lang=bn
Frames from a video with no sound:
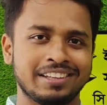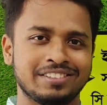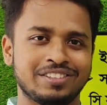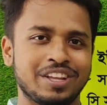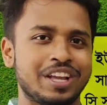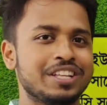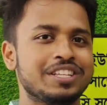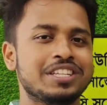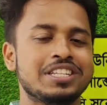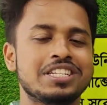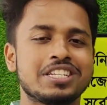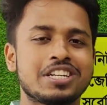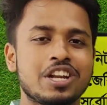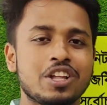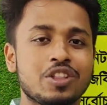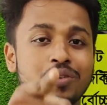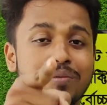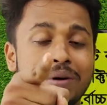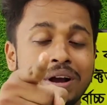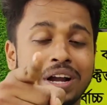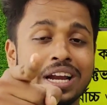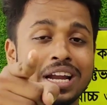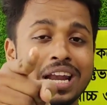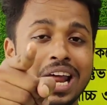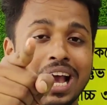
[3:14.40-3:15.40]
তো এই জিনিসটা
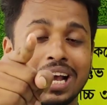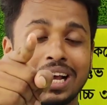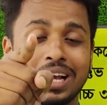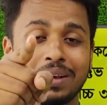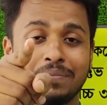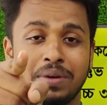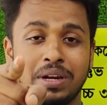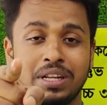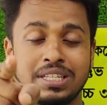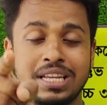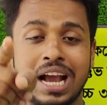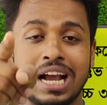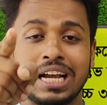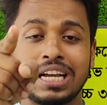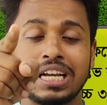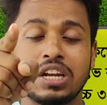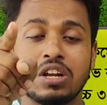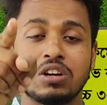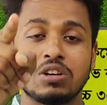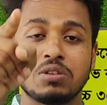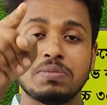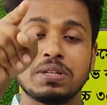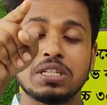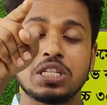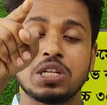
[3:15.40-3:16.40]
তোমাকে মানে
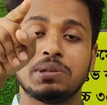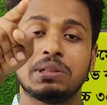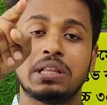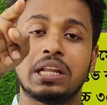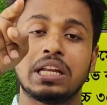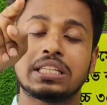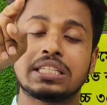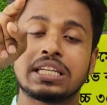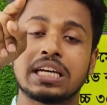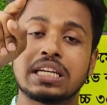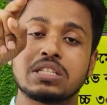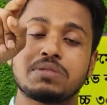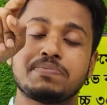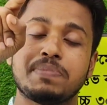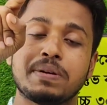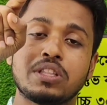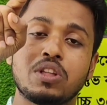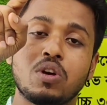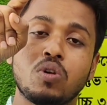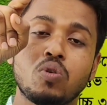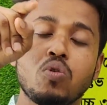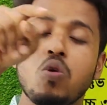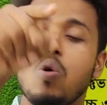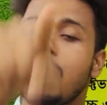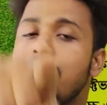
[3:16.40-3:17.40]
জাহাঙ্গীরনগর বিশ্ববিদ্যালয়ে চান্স
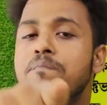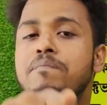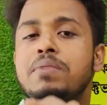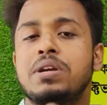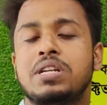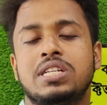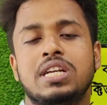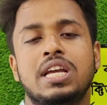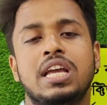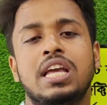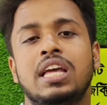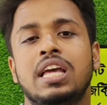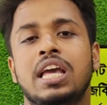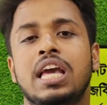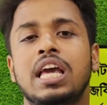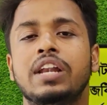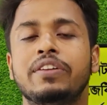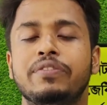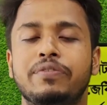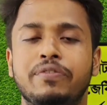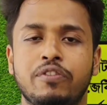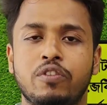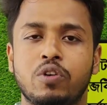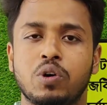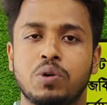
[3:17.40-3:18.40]
পাইতে খুব বেশি
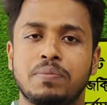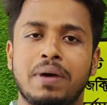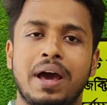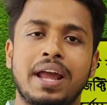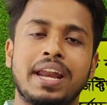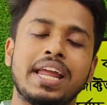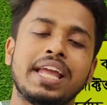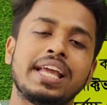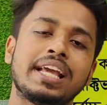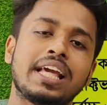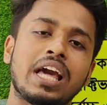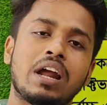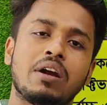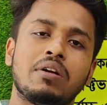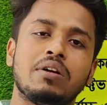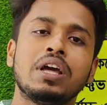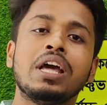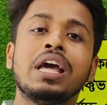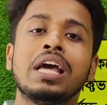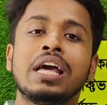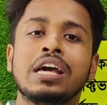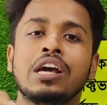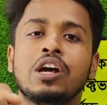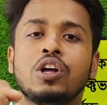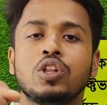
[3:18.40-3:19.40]
হেল্প করবে আর এই কারণে
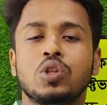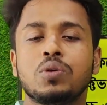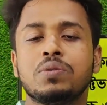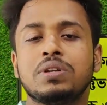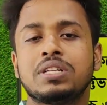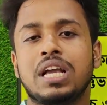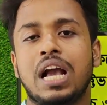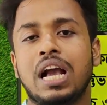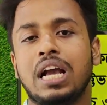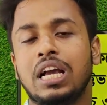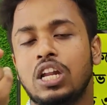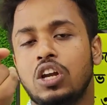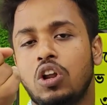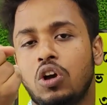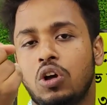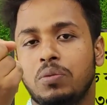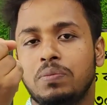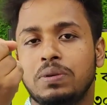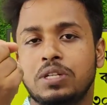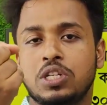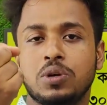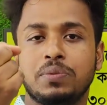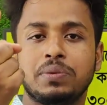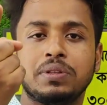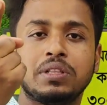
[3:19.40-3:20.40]
তুমি জাহাঙ্গীরনগর
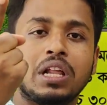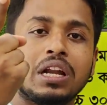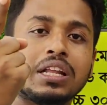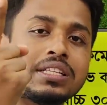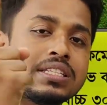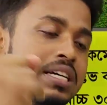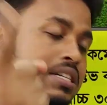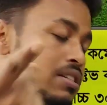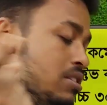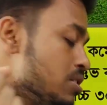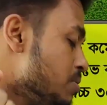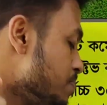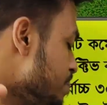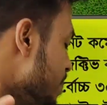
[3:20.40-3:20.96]
বিশ্ববিদ্যালয়ে চান্স